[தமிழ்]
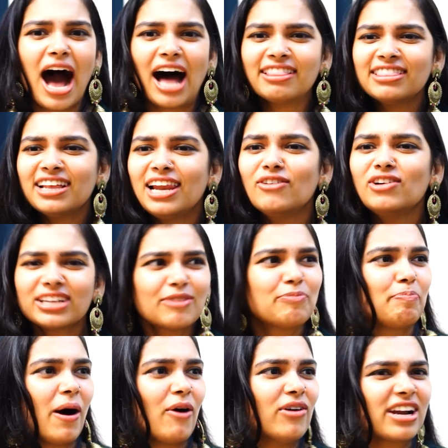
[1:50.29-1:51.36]
அந்த லெவலுக்கு
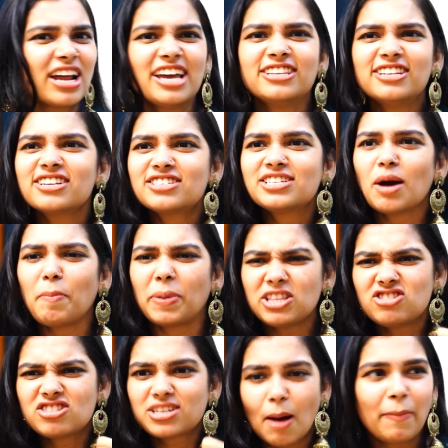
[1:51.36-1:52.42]
பவரா எனர்ஜியா
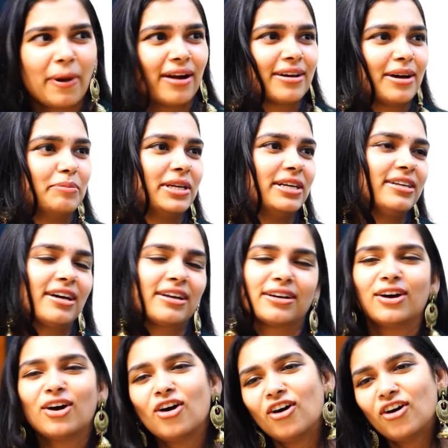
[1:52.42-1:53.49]
பஞ்சா பாடு அப்படின்ட்டாரு
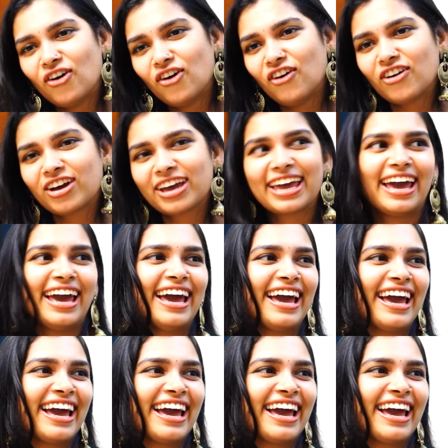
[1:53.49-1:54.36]
ஓகே